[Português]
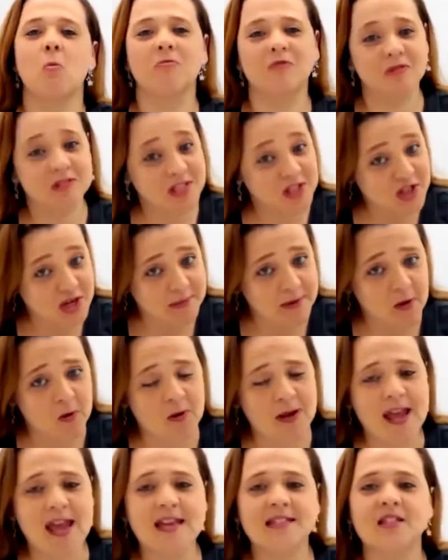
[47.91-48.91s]
Como você já me
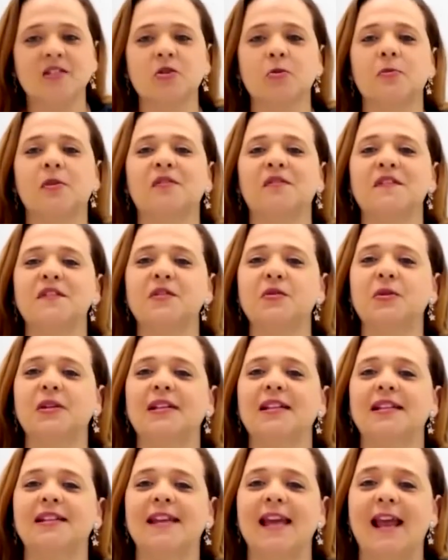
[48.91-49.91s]
conhece, eu sou
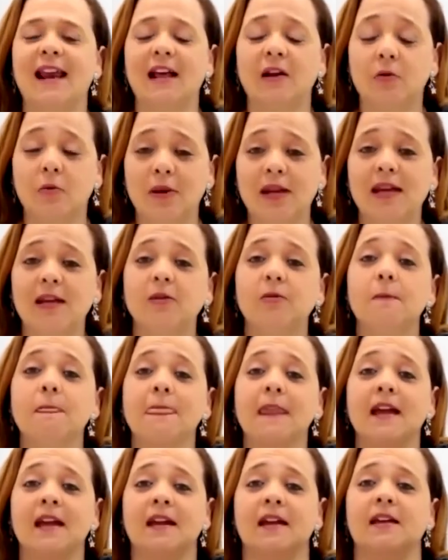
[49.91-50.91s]
professora Daniela Coelho
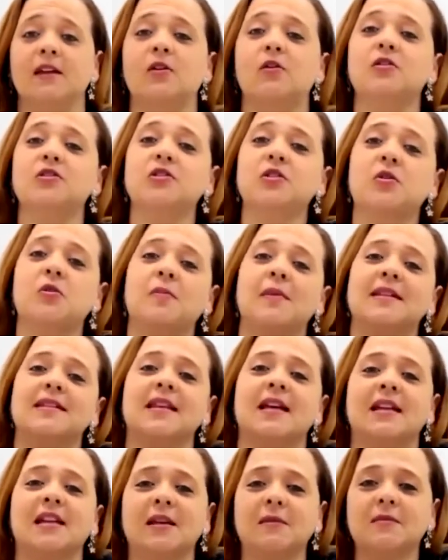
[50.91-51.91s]
e hoje
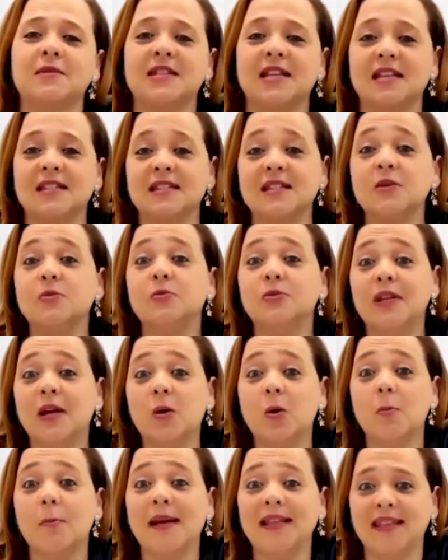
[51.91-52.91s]
começaremos a segunda
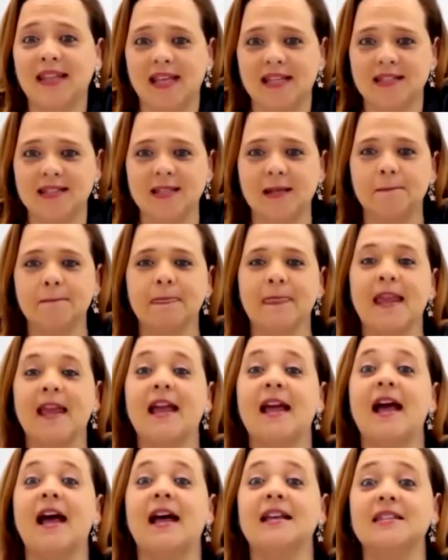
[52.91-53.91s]
competência,
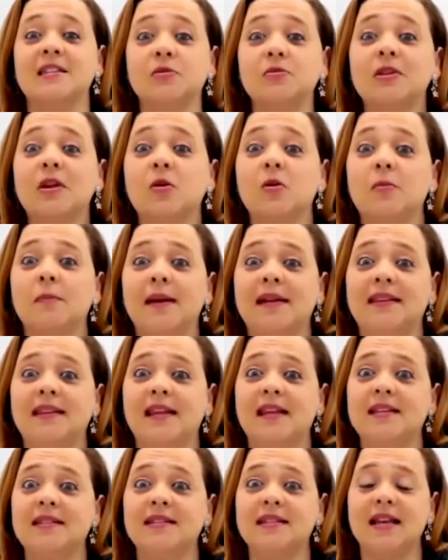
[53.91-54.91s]
a segunda
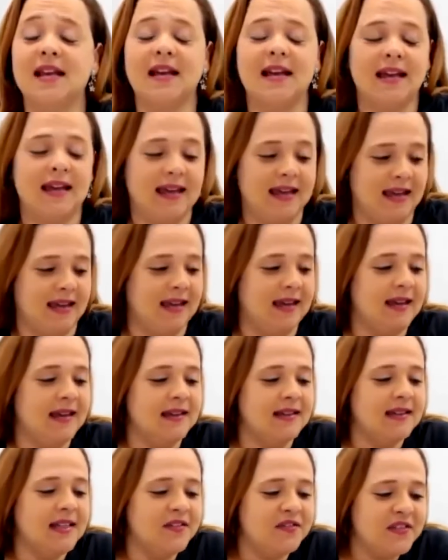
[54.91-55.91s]
competência é
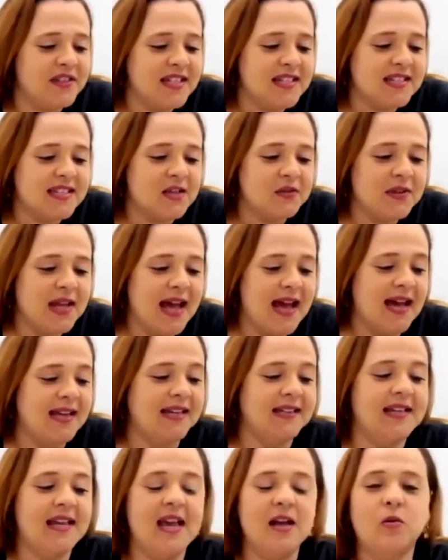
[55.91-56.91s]
definição da
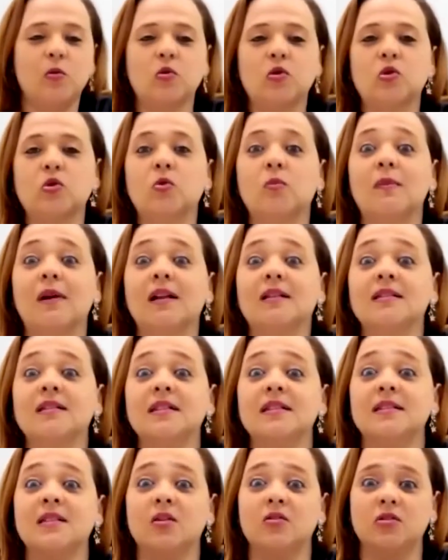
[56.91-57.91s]
área de recursos
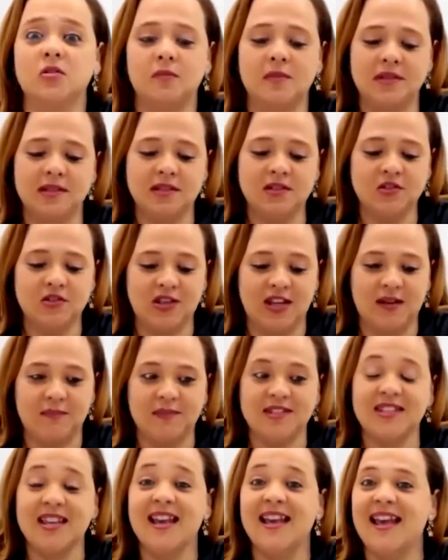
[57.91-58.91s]
humanos e seus
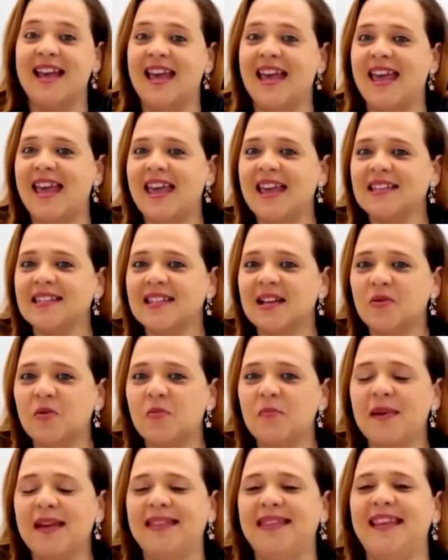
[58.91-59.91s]
subsistemas. Essa
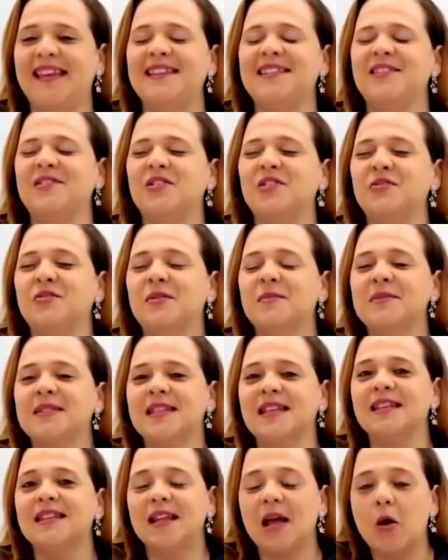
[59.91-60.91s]
competência nós
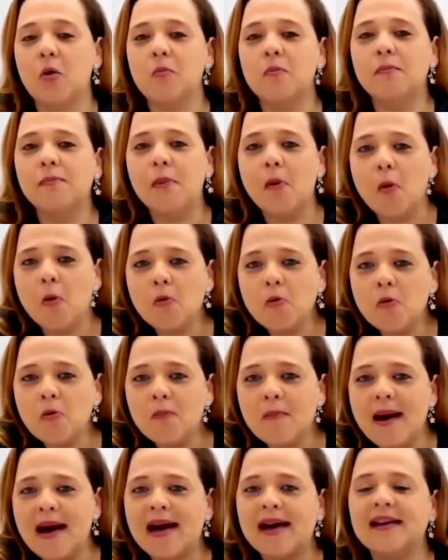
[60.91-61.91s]
vamos entrar um
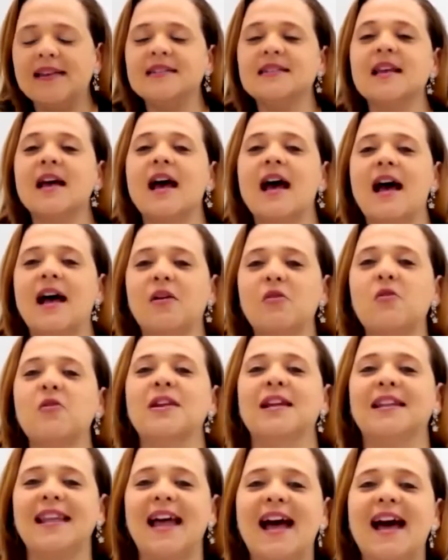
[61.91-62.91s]
pouco mais
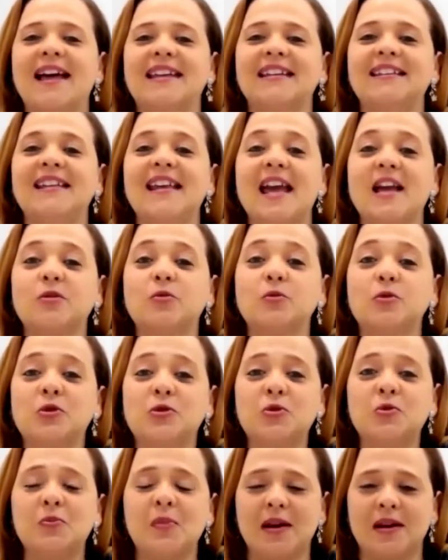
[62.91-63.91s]
agora na área de
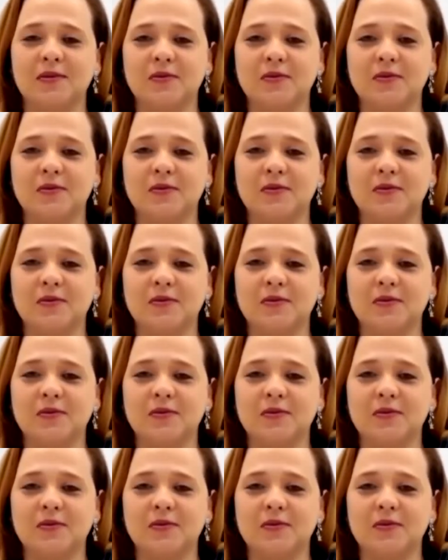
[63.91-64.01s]
recursos